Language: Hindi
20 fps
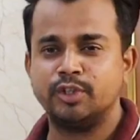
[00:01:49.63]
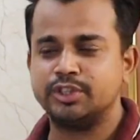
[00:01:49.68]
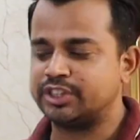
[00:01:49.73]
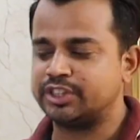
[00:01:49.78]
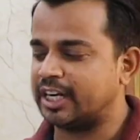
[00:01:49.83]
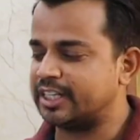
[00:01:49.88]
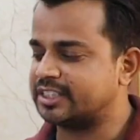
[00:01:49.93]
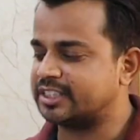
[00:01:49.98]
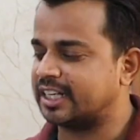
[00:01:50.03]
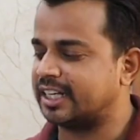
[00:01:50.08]
फुल
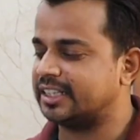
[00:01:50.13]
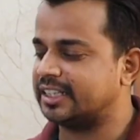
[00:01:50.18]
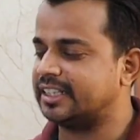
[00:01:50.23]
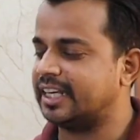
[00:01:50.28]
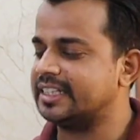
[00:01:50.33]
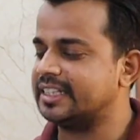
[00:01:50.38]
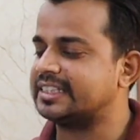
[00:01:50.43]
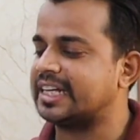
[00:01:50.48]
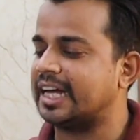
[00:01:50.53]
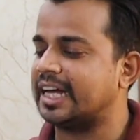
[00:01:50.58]
चार्ज कर
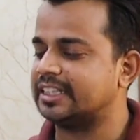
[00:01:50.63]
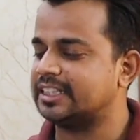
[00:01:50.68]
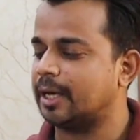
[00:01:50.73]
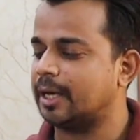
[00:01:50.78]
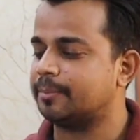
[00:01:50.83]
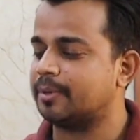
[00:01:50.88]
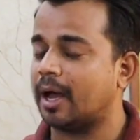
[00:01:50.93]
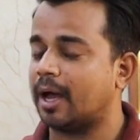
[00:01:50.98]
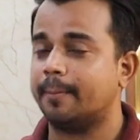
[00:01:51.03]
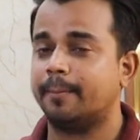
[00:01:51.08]
दिया है साथ ही
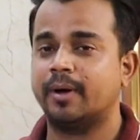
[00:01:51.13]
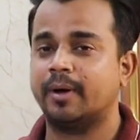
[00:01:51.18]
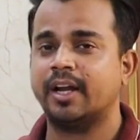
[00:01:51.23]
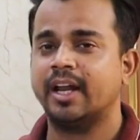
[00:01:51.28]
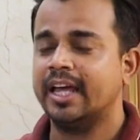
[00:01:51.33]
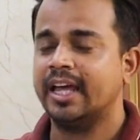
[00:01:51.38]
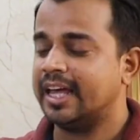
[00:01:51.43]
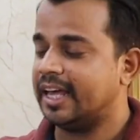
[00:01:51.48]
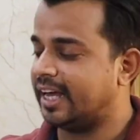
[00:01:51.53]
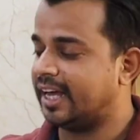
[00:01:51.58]
आप यहाँ
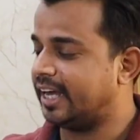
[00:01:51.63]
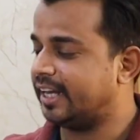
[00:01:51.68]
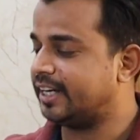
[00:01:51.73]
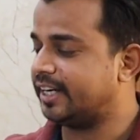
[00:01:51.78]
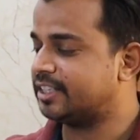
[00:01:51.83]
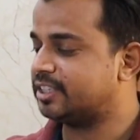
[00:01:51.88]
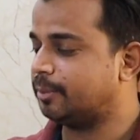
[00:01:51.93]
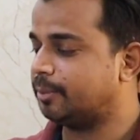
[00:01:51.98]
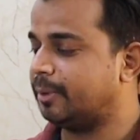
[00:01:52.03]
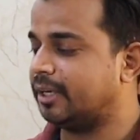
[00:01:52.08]
पर
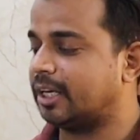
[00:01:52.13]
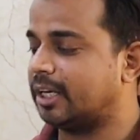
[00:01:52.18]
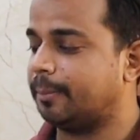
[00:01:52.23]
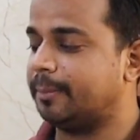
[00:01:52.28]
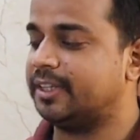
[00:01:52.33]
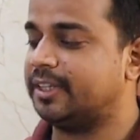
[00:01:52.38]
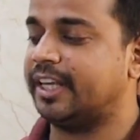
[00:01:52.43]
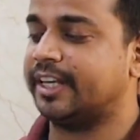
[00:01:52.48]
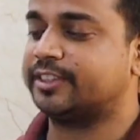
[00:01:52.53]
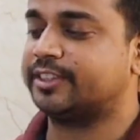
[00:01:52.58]
एनर्जी मीटर
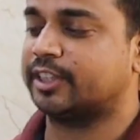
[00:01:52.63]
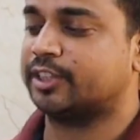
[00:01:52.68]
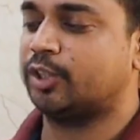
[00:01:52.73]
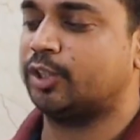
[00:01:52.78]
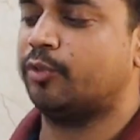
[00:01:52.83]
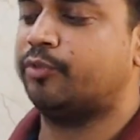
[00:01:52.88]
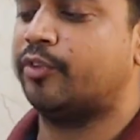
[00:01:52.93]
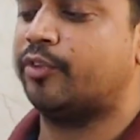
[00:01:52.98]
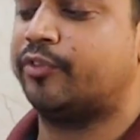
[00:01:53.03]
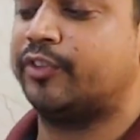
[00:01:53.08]
भी देख सकते हो